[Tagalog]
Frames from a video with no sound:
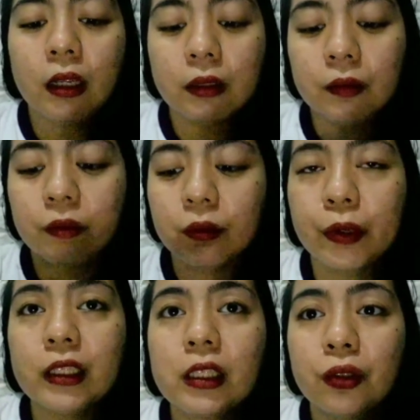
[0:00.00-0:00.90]
ang um,
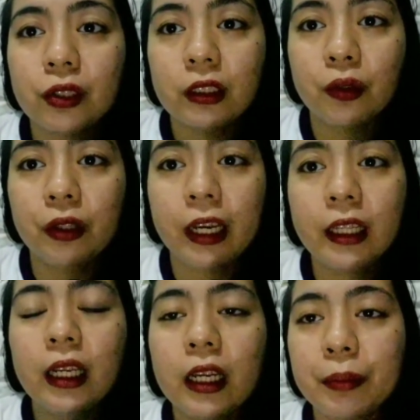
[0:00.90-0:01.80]
price nito is only
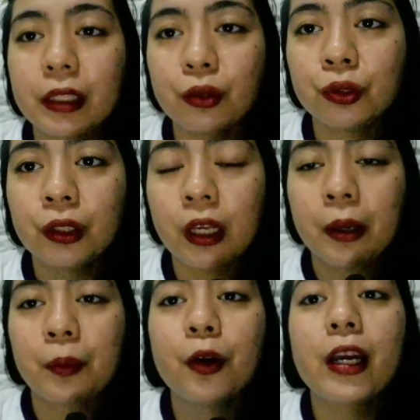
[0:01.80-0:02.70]
89 pesos
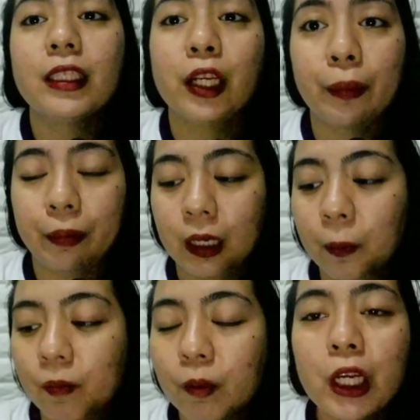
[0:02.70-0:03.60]
per SRP.
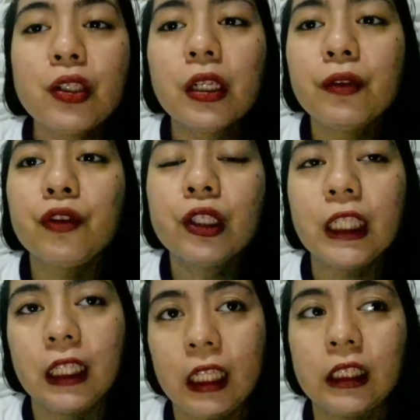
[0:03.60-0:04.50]
Meron siyang
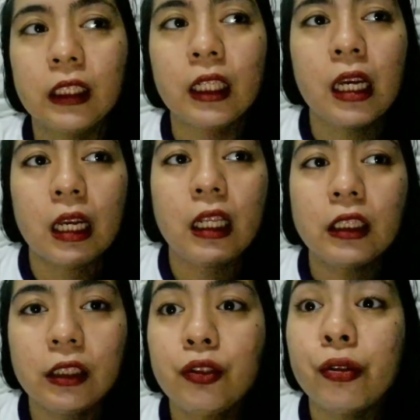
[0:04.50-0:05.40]
fruity taste.
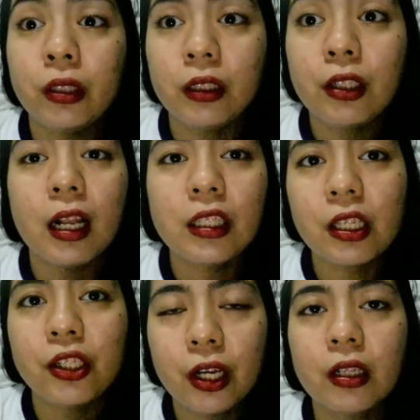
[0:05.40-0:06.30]
Lasa, juicy,
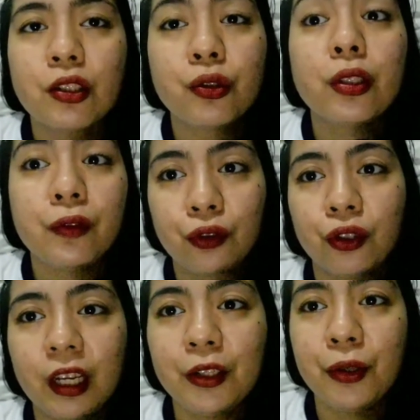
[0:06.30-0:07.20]
lasa siyang juicy
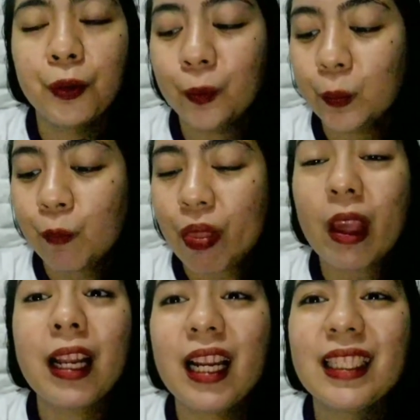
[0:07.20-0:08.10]
fruit. Ganun yung
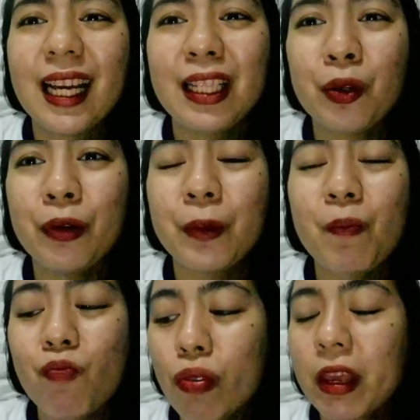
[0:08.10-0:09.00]
nalasahan kapag
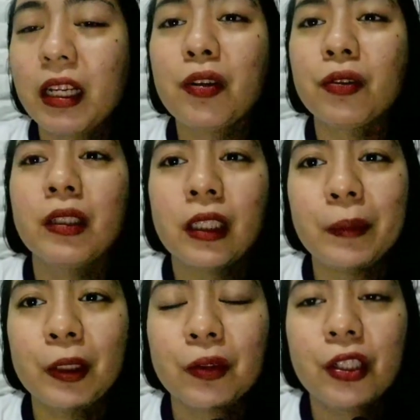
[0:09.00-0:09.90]
nalagay ko siya sa
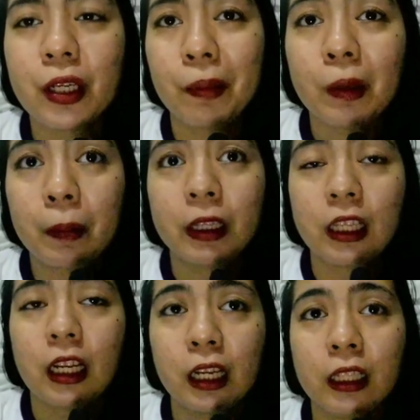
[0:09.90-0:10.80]
lips ko. Kasi syempre, di ba, pag
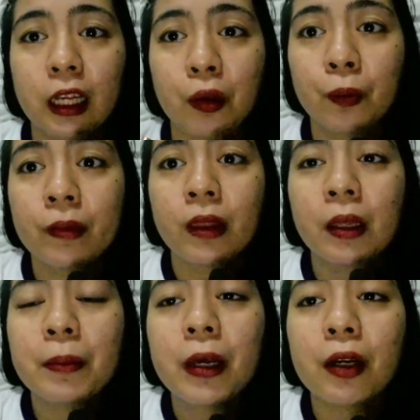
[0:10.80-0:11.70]
nalagay tayo,
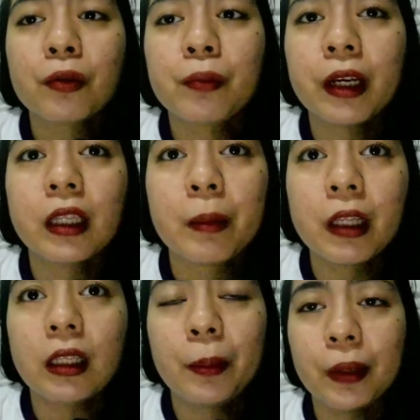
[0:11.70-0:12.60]
merong part na
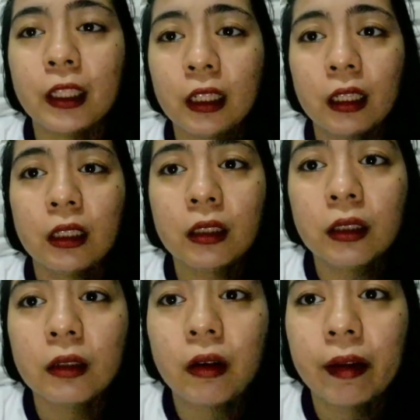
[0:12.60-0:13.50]
madadampian ng
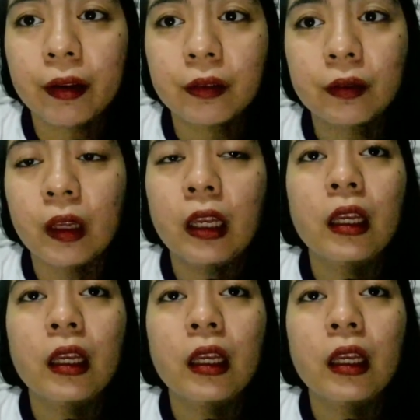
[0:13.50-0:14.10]
ang